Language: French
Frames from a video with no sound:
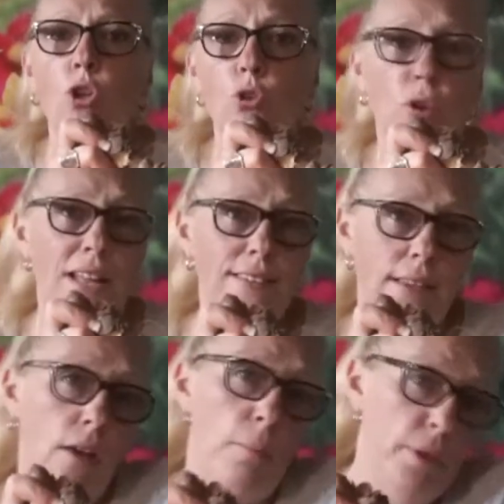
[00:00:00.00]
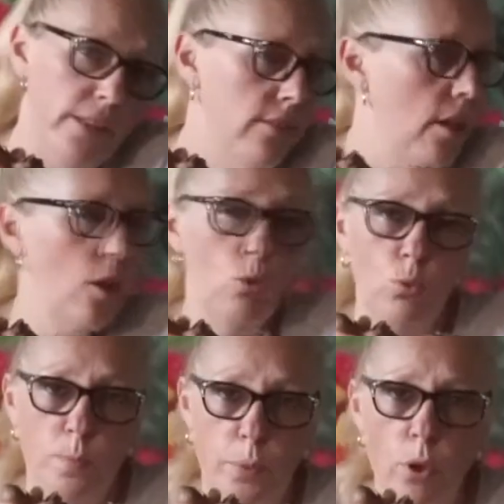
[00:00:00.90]
de la terre, pleine terre
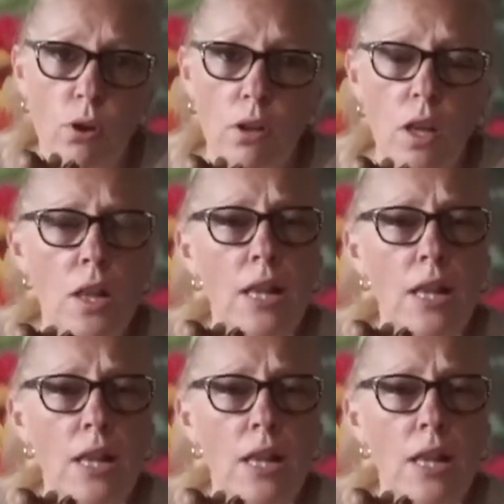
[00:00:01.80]
ou pot,